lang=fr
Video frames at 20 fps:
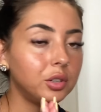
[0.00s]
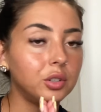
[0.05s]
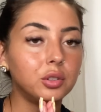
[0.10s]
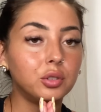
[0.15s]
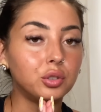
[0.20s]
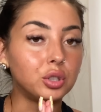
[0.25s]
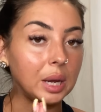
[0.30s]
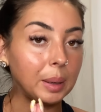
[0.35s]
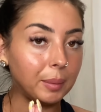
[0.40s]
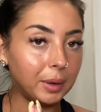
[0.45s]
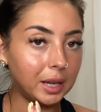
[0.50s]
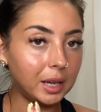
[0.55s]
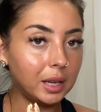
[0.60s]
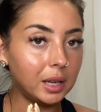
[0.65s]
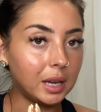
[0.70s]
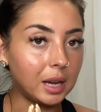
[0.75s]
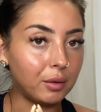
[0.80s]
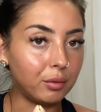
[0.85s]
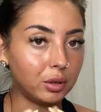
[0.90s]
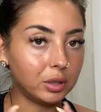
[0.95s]

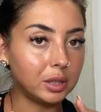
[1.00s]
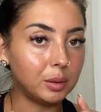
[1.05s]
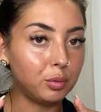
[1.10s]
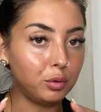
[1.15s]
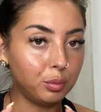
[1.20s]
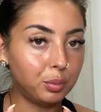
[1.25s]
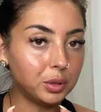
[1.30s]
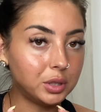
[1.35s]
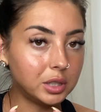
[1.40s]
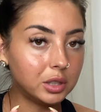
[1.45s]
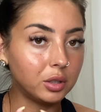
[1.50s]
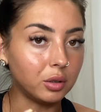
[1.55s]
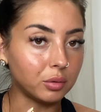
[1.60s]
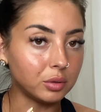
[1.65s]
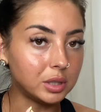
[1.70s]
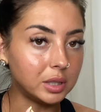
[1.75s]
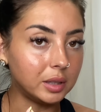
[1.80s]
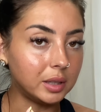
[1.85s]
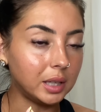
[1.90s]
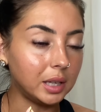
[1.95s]
J'aimerais avoir des plus petites
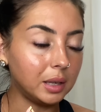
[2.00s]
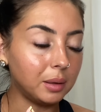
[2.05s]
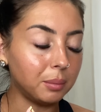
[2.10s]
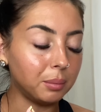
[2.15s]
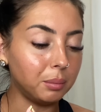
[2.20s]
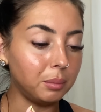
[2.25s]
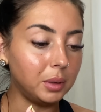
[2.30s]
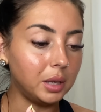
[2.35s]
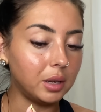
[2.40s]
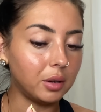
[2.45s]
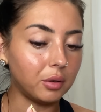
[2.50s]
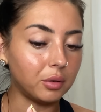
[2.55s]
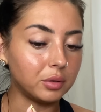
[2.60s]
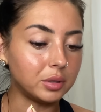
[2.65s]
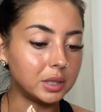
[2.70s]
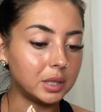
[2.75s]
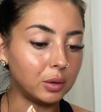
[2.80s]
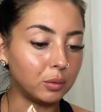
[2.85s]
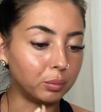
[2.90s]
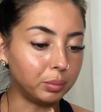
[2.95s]
quantités, mais euh,
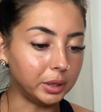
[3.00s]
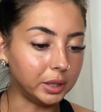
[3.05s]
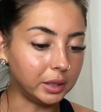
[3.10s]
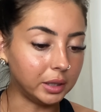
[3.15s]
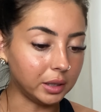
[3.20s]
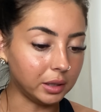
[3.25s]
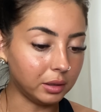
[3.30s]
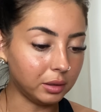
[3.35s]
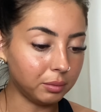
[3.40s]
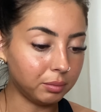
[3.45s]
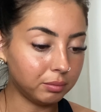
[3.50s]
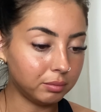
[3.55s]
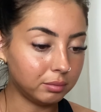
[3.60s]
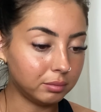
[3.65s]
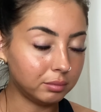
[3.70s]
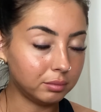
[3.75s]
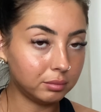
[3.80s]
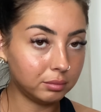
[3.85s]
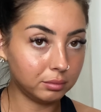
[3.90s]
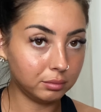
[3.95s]
c'est compliqué.
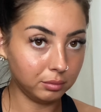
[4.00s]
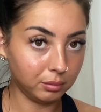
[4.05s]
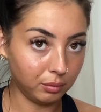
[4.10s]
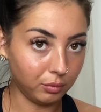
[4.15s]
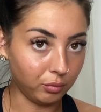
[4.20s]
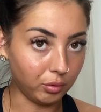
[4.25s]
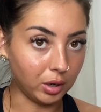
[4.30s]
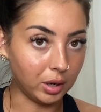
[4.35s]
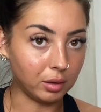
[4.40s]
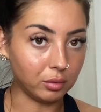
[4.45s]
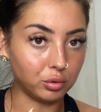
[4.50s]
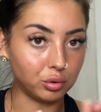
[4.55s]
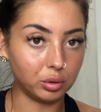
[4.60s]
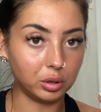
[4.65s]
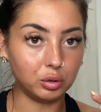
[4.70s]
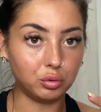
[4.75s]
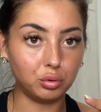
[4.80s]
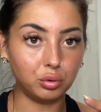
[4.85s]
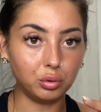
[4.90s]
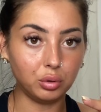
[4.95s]
Voilà,
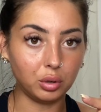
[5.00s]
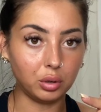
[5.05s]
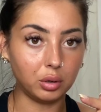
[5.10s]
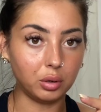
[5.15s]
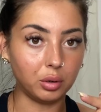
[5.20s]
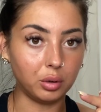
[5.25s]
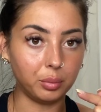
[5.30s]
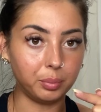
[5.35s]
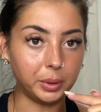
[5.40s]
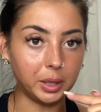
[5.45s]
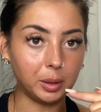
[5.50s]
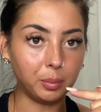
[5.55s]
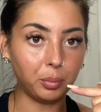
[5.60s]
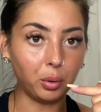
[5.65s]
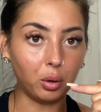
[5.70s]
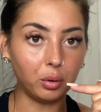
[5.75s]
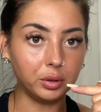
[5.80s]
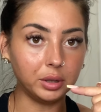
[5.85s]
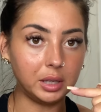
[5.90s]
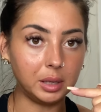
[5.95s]
j'aurais dû peut-être
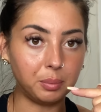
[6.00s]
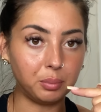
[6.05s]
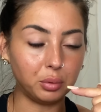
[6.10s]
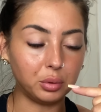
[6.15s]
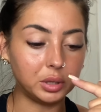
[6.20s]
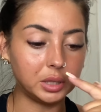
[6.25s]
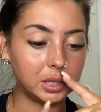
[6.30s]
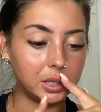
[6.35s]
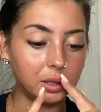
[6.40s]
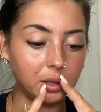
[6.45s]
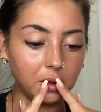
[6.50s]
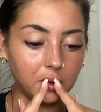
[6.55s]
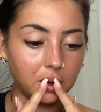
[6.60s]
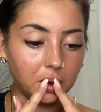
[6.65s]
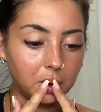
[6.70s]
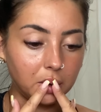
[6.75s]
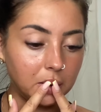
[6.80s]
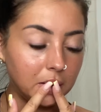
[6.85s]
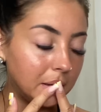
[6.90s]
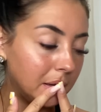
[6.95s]
prendre des, petits,
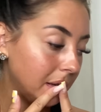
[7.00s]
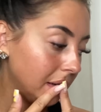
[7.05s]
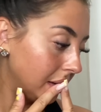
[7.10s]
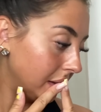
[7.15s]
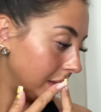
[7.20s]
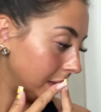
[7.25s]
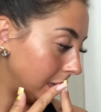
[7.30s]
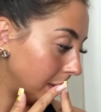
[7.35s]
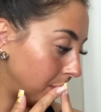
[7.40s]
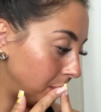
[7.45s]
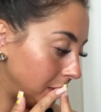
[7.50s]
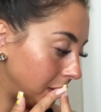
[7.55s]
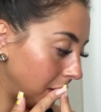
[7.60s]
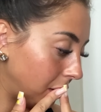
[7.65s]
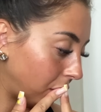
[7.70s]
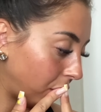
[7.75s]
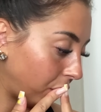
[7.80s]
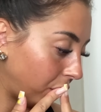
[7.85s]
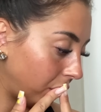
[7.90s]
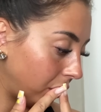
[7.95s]
des
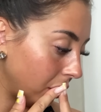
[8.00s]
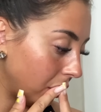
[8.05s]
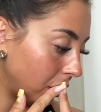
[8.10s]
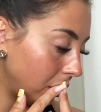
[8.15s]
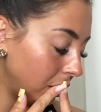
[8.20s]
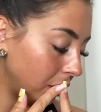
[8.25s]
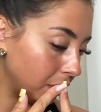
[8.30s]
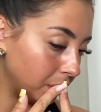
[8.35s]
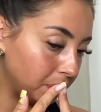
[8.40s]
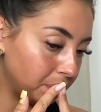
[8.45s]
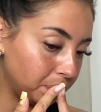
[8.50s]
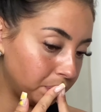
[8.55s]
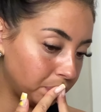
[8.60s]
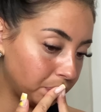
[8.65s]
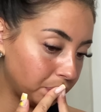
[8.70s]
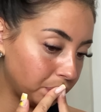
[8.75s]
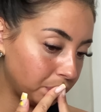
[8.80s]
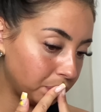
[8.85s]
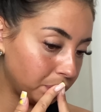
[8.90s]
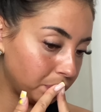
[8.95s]
petites fioles.
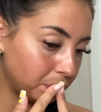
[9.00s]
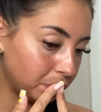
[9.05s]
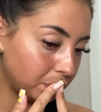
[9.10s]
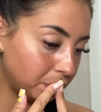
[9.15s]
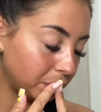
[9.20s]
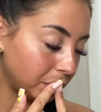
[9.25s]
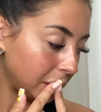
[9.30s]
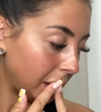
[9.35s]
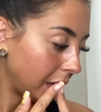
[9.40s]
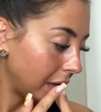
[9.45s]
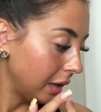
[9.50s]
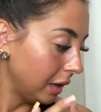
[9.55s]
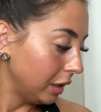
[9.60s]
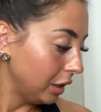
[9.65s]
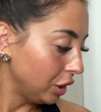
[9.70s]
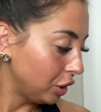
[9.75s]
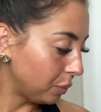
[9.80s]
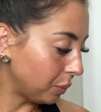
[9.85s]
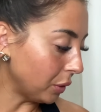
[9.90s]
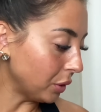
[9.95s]

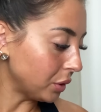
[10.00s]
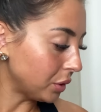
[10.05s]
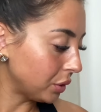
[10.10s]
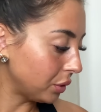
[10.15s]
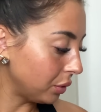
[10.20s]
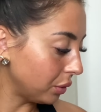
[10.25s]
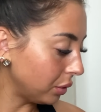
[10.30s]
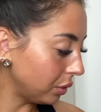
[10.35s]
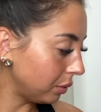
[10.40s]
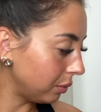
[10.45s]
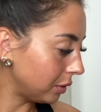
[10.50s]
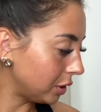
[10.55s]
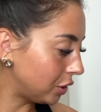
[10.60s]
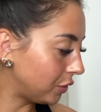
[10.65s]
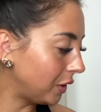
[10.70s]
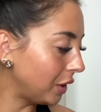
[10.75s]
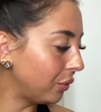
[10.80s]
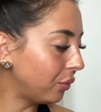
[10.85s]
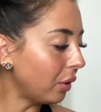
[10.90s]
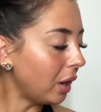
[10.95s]
Je pense que je
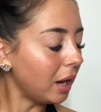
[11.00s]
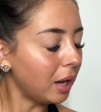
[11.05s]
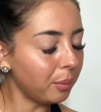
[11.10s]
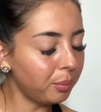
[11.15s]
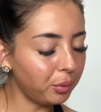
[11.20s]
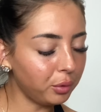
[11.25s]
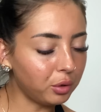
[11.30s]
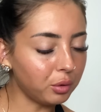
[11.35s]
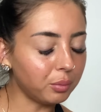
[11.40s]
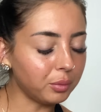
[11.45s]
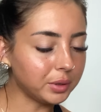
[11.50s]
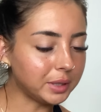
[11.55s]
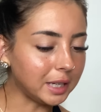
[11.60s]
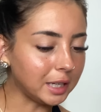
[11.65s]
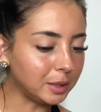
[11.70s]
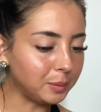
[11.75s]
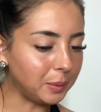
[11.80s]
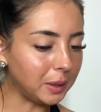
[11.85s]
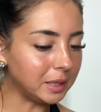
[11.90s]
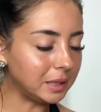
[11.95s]
vais voir un peu comment
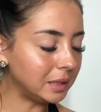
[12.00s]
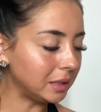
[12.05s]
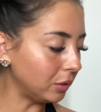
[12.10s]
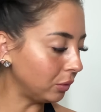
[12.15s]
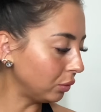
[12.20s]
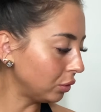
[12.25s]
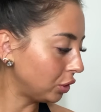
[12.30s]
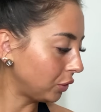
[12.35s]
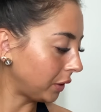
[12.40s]
ça se passe, sinon je